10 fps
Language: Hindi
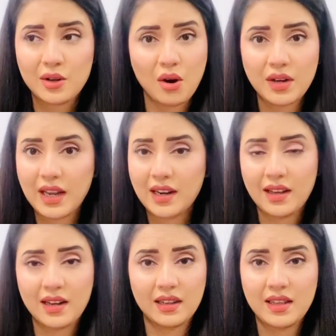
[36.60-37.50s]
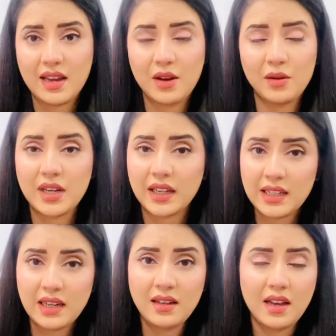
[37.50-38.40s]
रोंगटे खड़े कर दिए हैं और
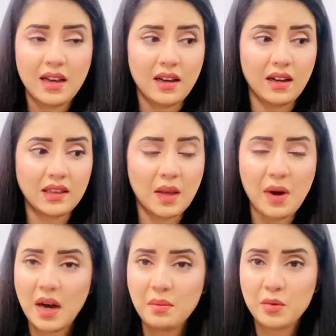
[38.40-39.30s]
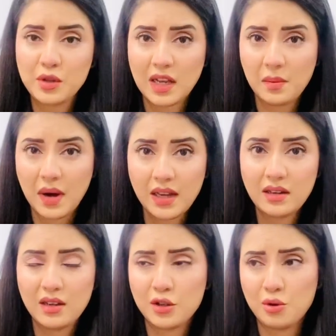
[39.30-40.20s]
यकीनन तमाम
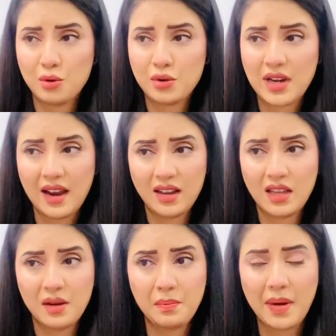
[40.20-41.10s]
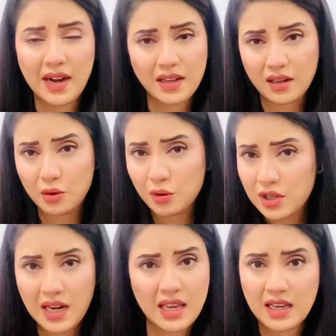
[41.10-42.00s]
मुसलमान जो शायद हम बैठकर
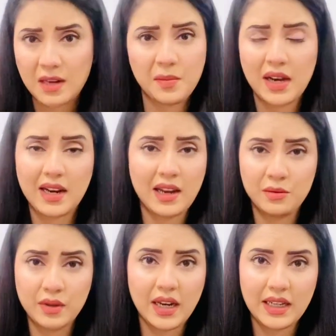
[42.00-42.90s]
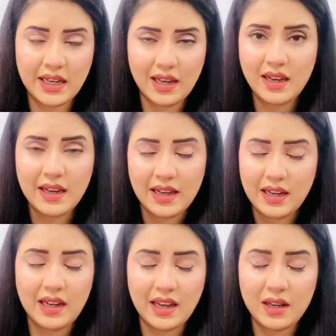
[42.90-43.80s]
कुछ नहीं कर पा रहे हैं उनके लिए
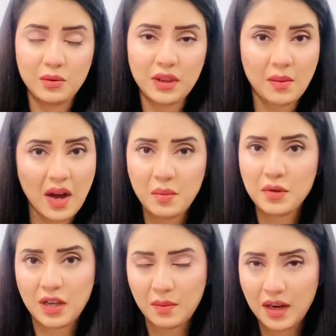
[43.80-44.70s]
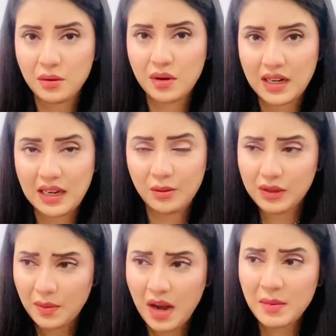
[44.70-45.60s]
लेकिन उन तमाम मुसलमानों के लिए
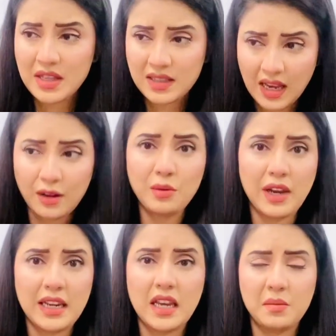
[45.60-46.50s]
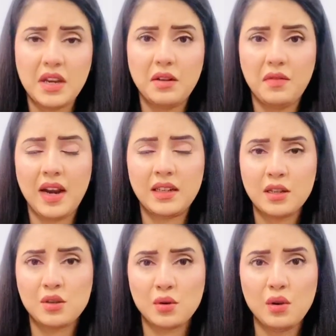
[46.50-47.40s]
उन तमाम इंसानों के लिए भी इनफैक्ट
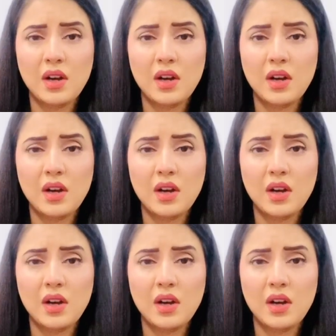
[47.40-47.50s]
जो